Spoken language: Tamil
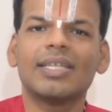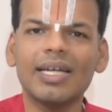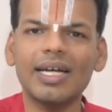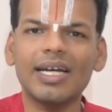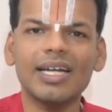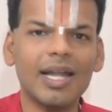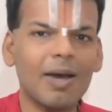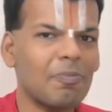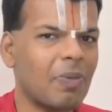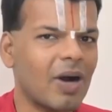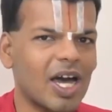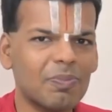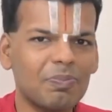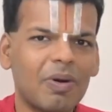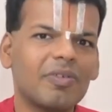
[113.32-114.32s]
திருக்குன்னா
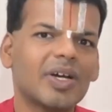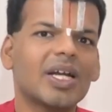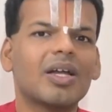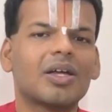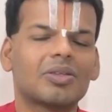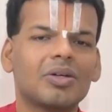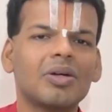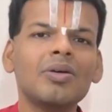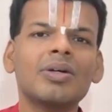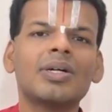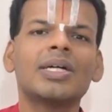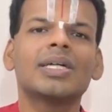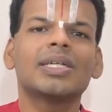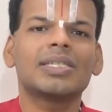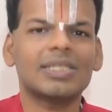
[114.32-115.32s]
பார்ப்பவர்னு அர்த்தம்
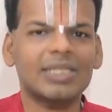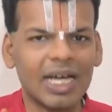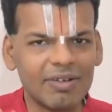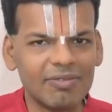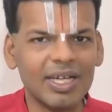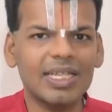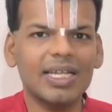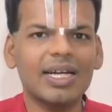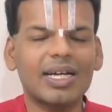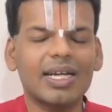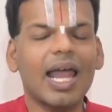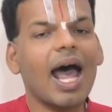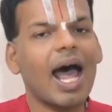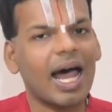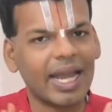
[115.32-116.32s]

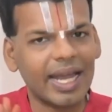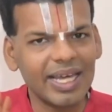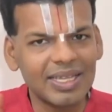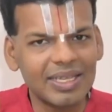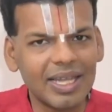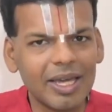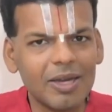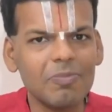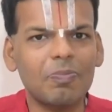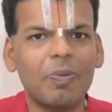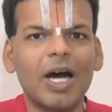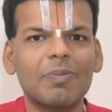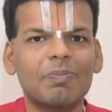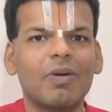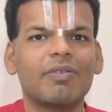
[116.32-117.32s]
சர்வதற்குனா அனைத்தையும்
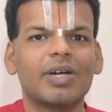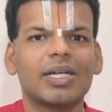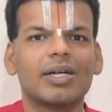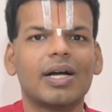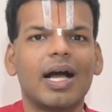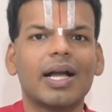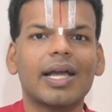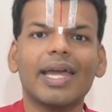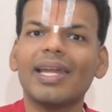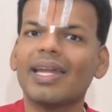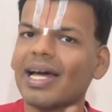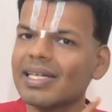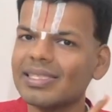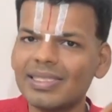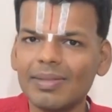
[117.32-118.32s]
பார்ப்பவர் அங்கே
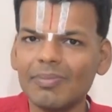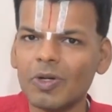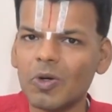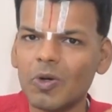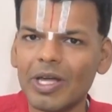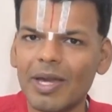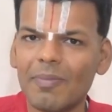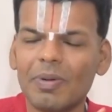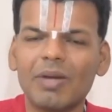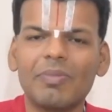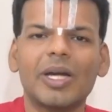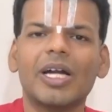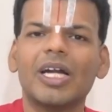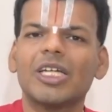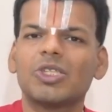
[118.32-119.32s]
நரசிம்மருடைய
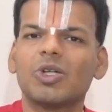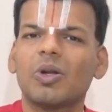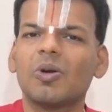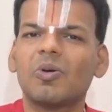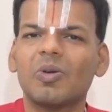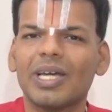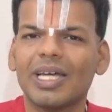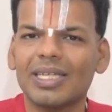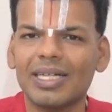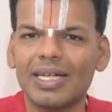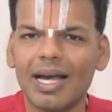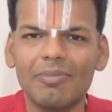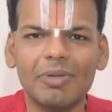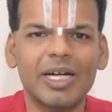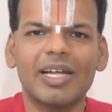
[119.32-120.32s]
பெருமைகளை சொல்லக்கூடிய
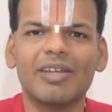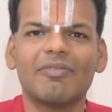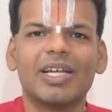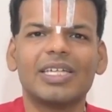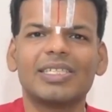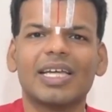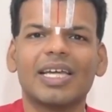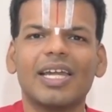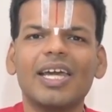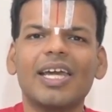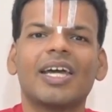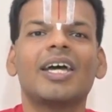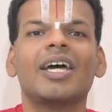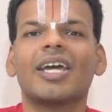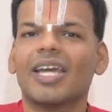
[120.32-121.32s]
திருநாமங்களின் வரிசையிலே
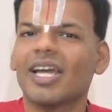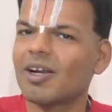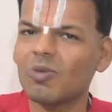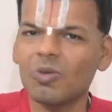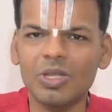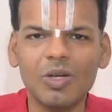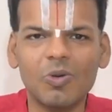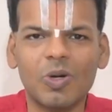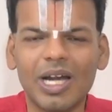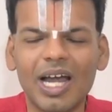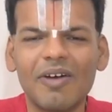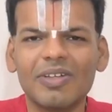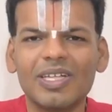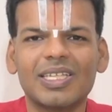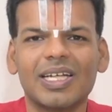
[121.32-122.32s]
இருநூத்தி
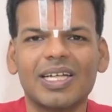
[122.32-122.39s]
ஒன்னாவது